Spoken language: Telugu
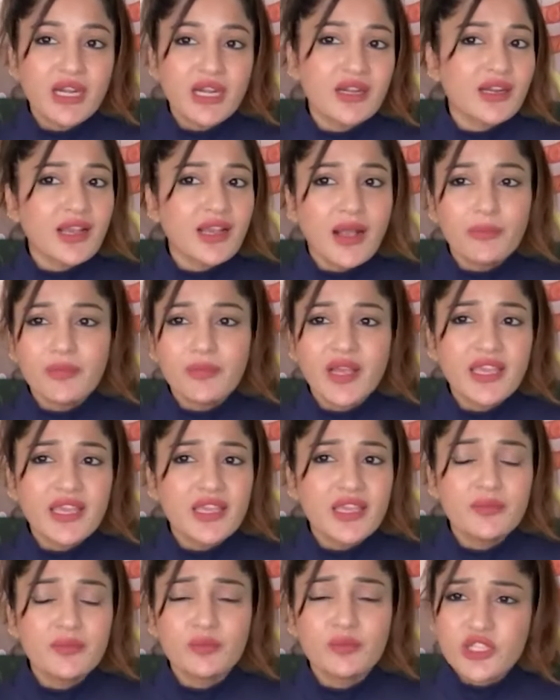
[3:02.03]
మాటలకు
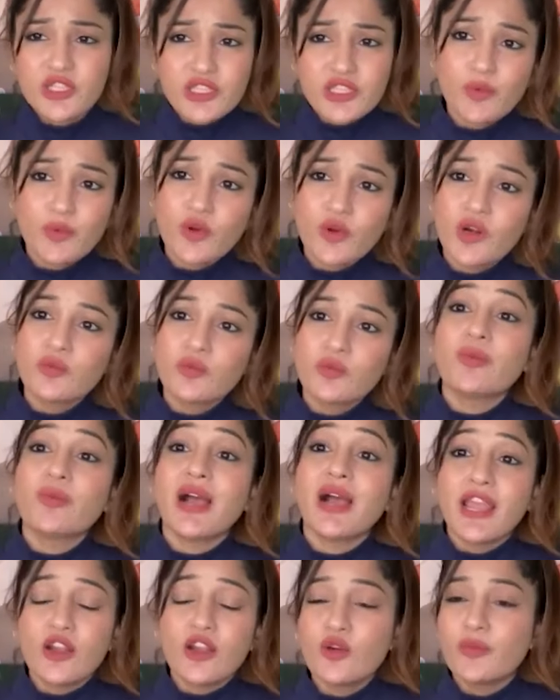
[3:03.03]
అమ్మాయి మురిసిపోవడము
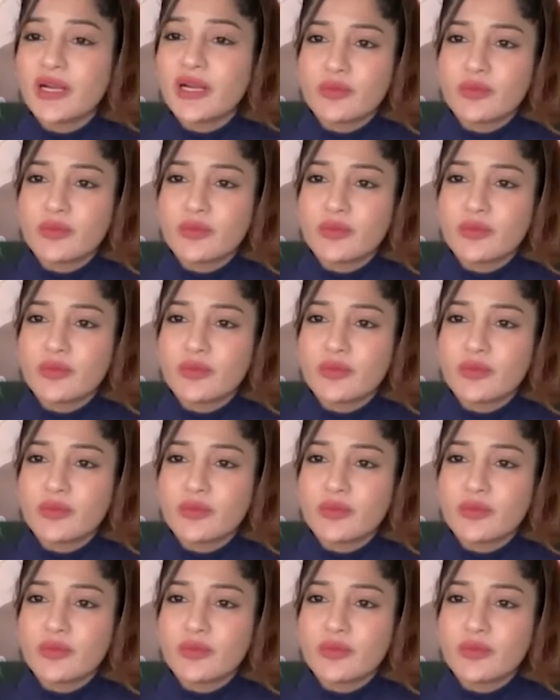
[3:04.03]
మాయలో